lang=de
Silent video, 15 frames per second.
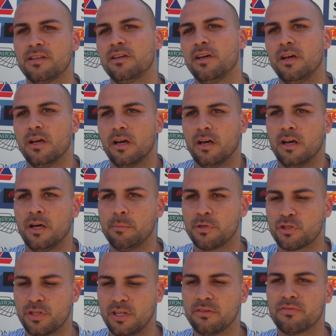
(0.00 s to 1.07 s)
Äh,
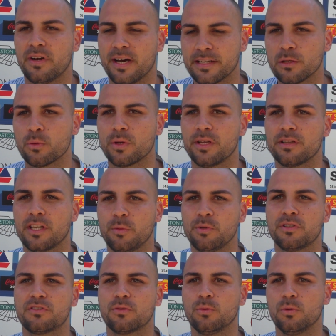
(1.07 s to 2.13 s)
ich stehe in Verhandlungen, gebe
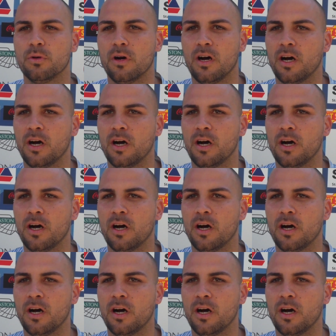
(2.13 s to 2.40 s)
ich zu,